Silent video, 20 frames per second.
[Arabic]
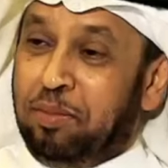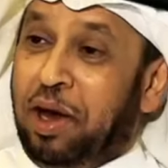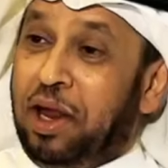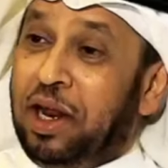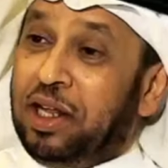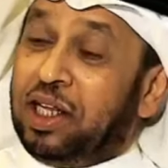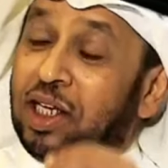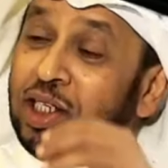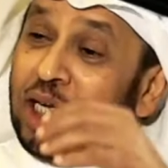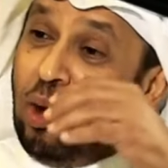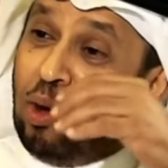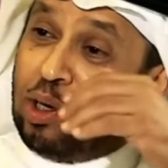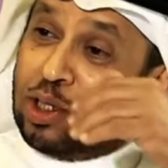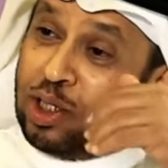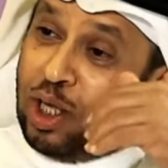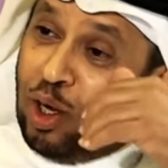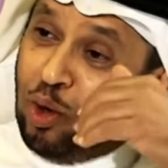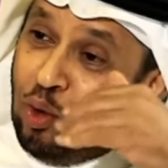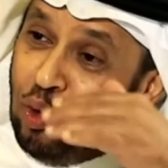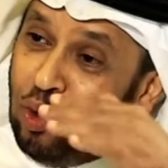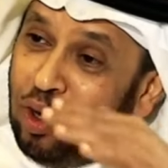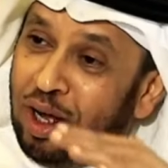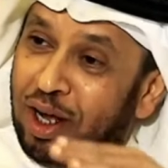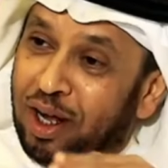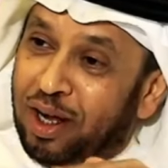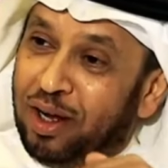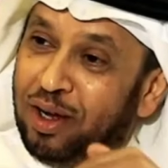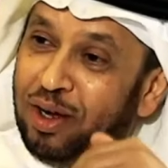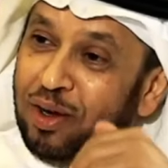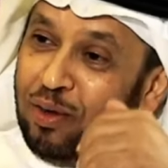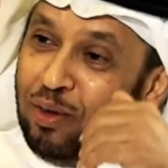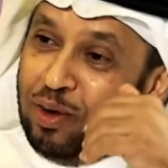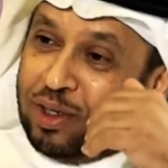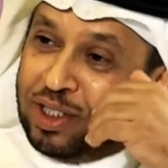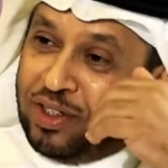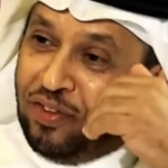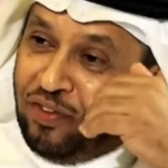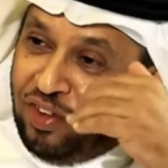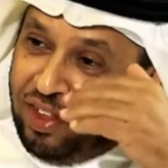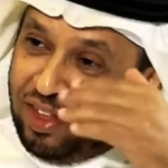معنا تجاوزت اولى تجاوز
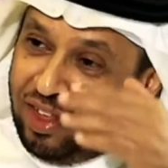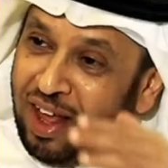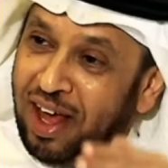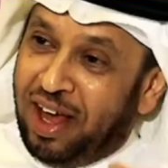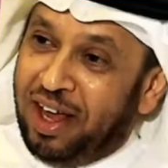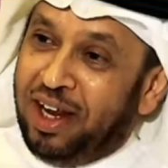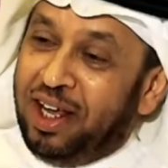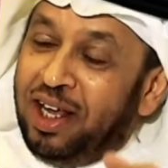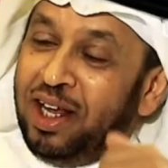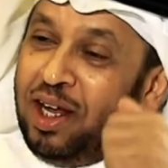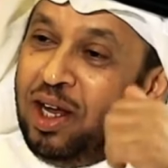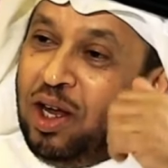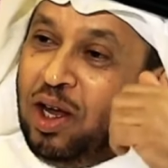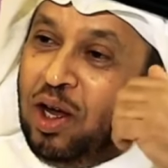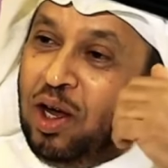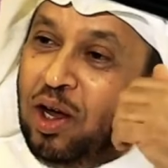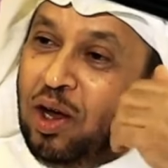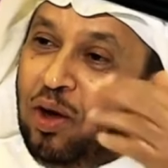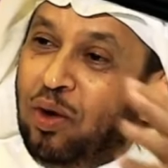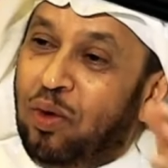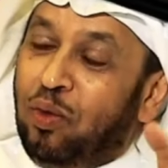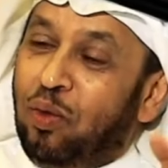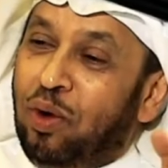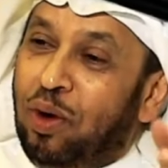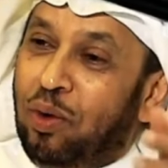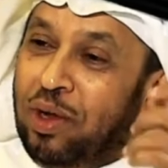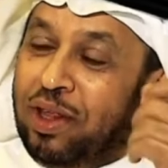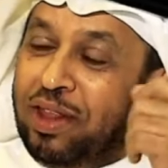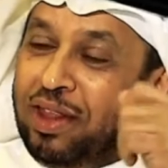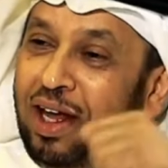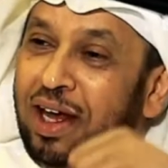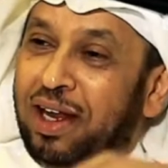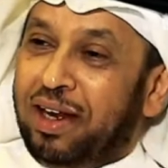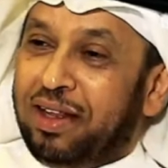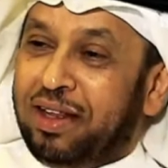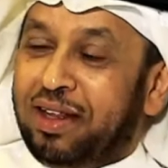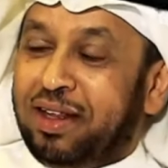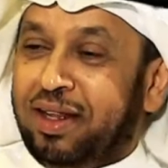الصف الثاني نعم والثالث, والثالث